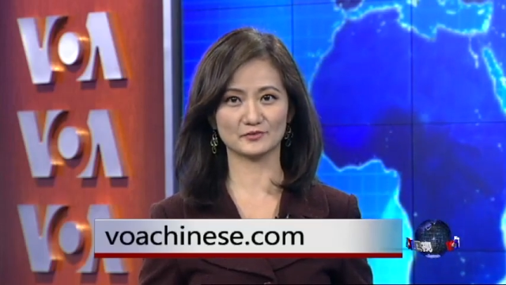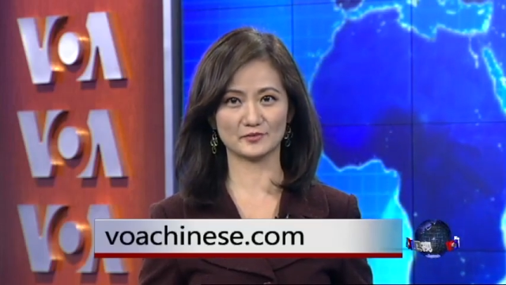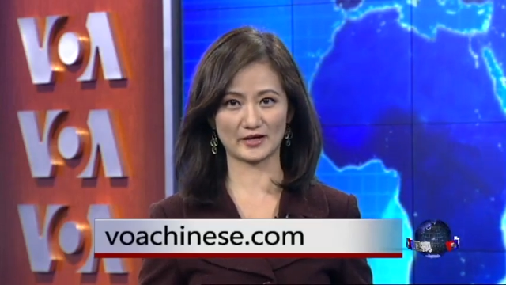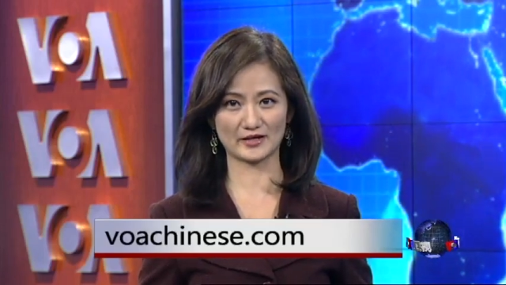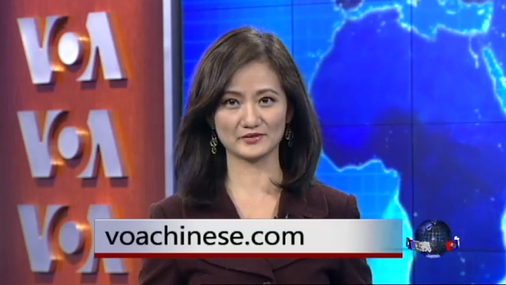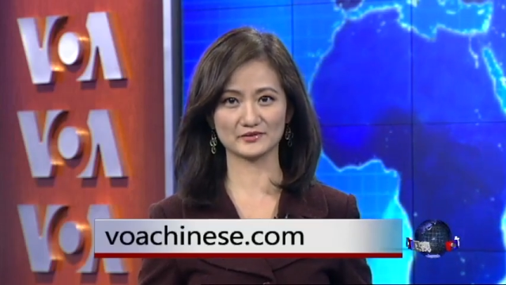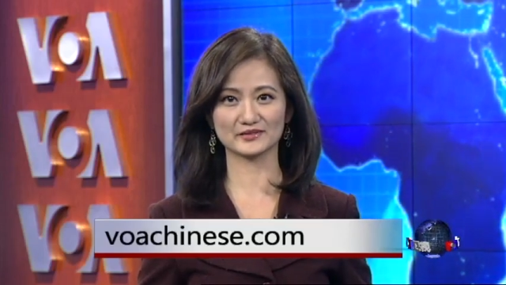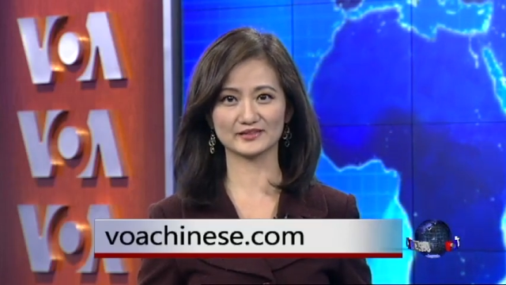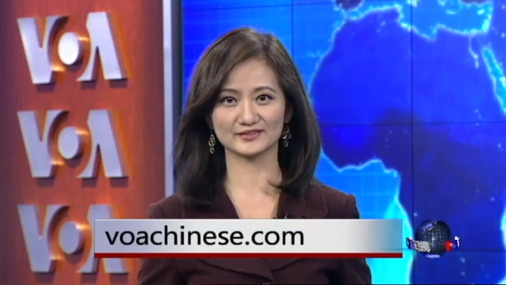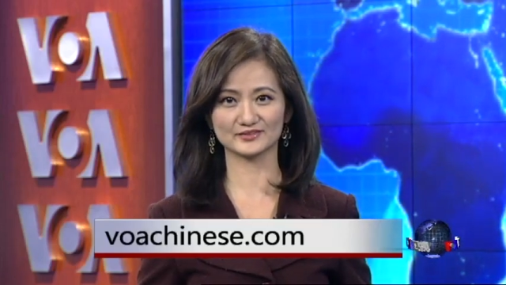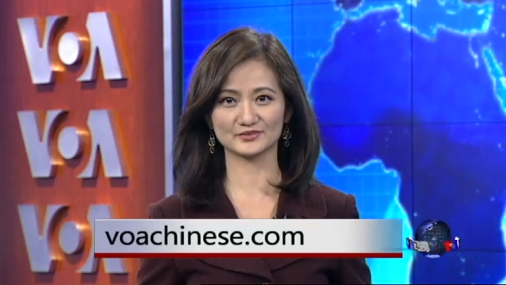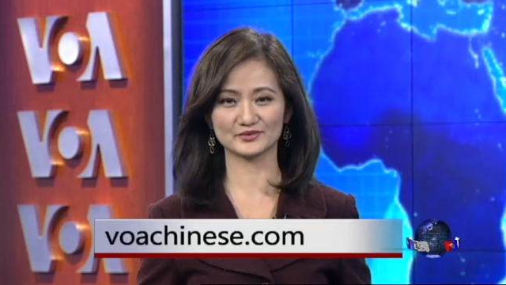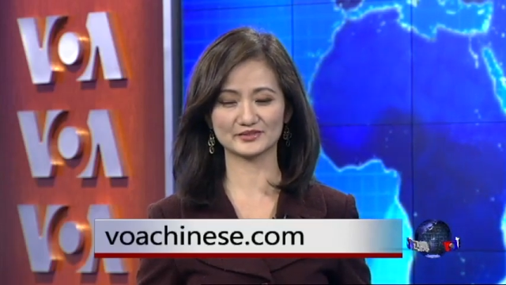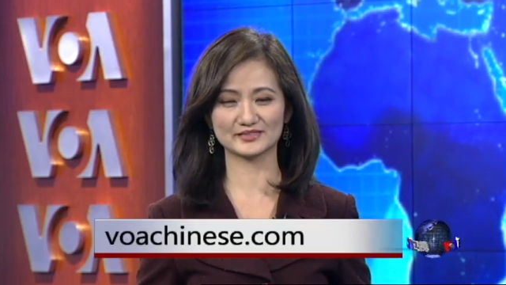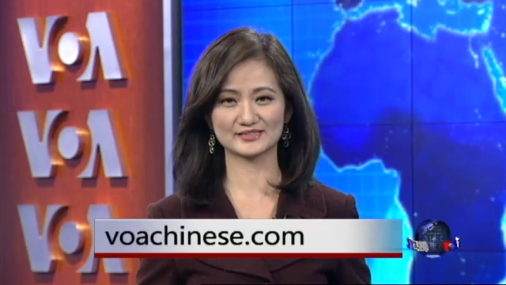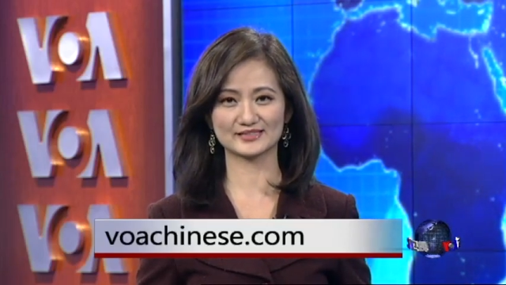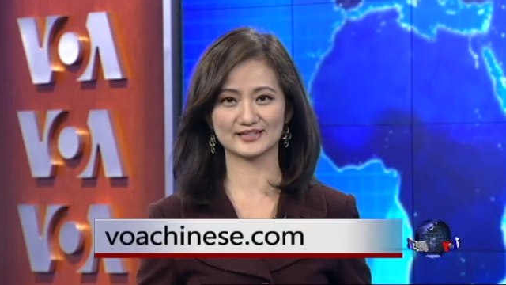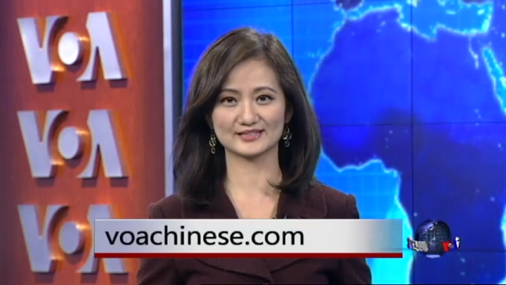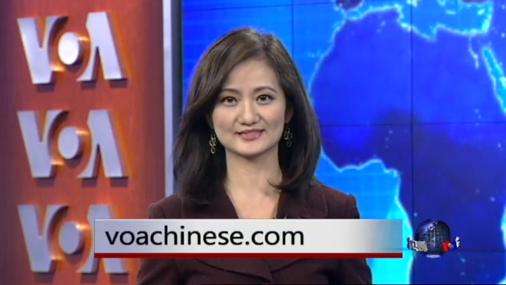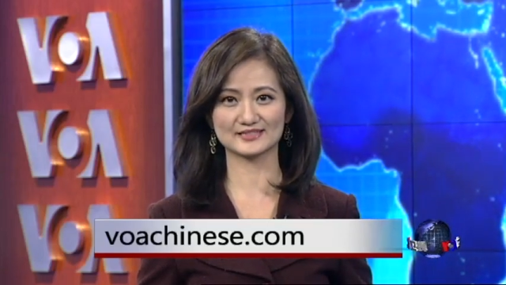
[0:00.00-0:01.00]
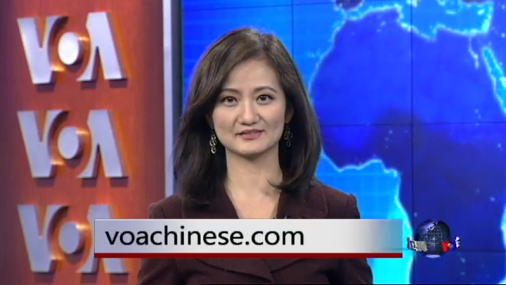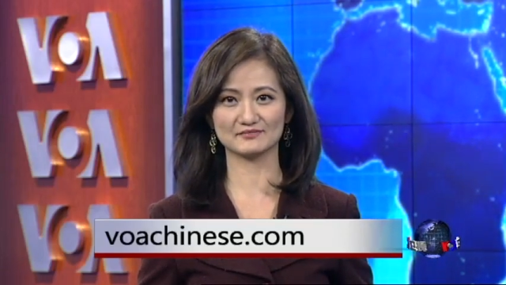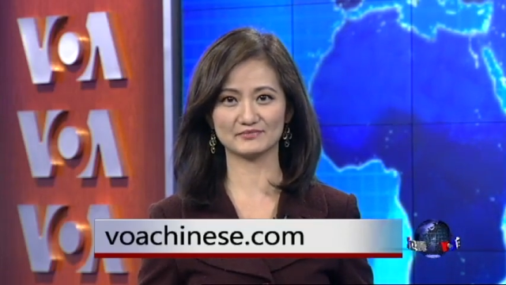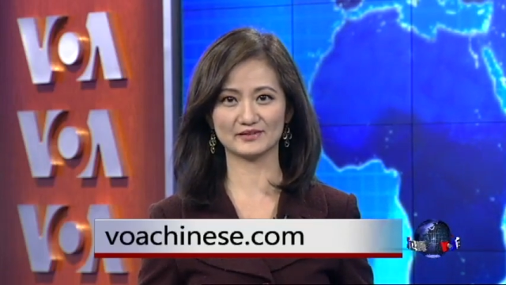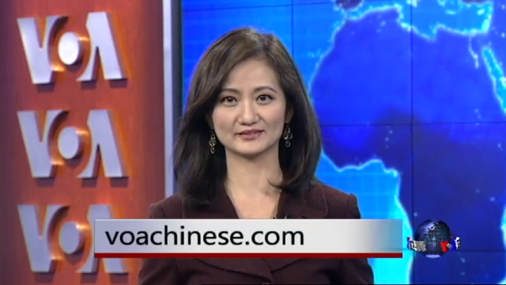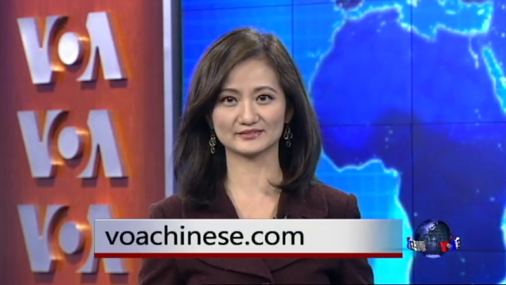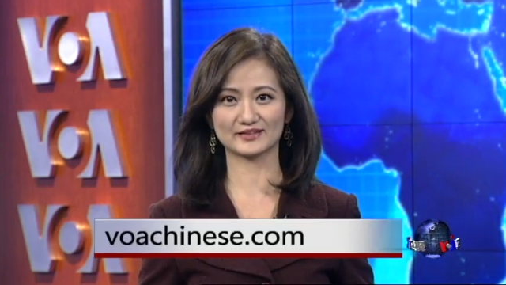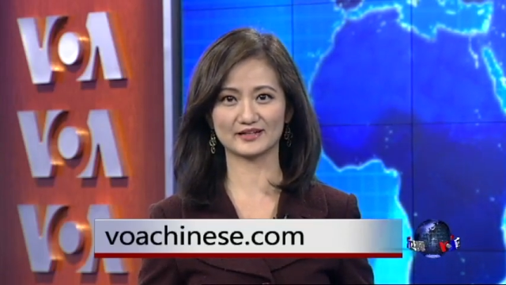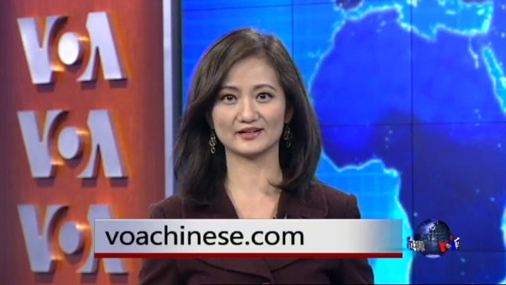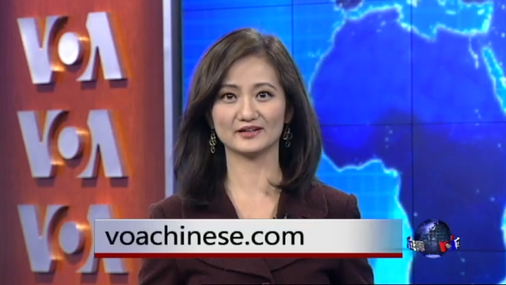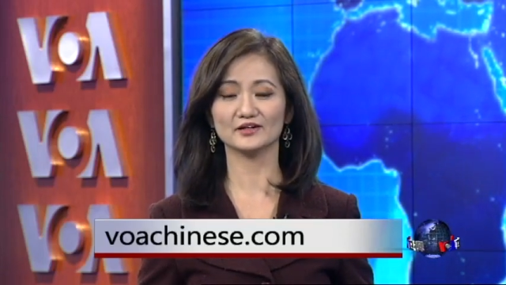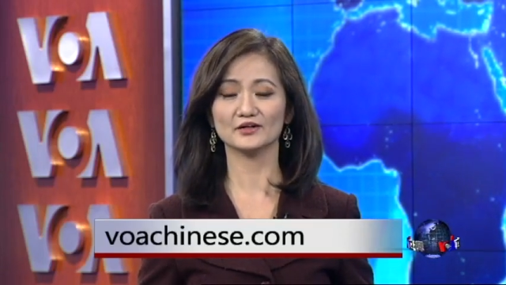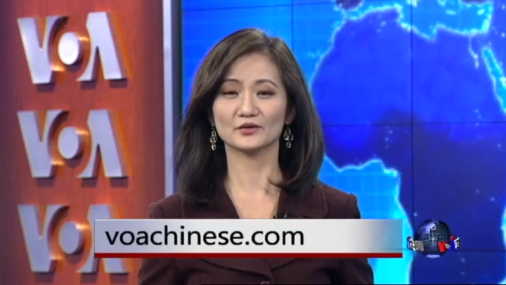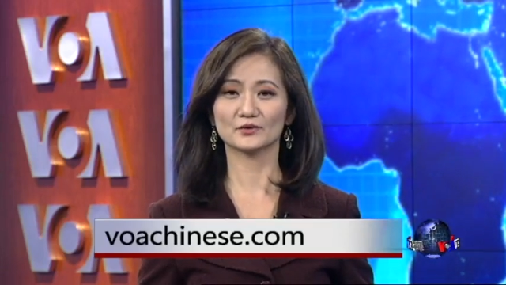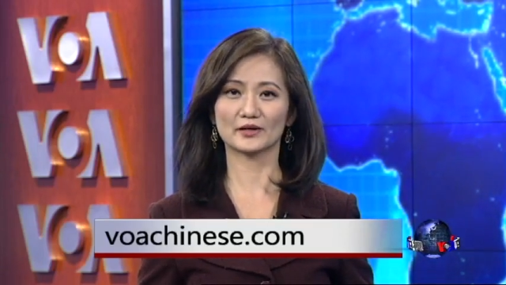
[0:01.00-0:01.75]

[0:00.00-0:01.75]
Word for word: 们还有更多的详尽报道，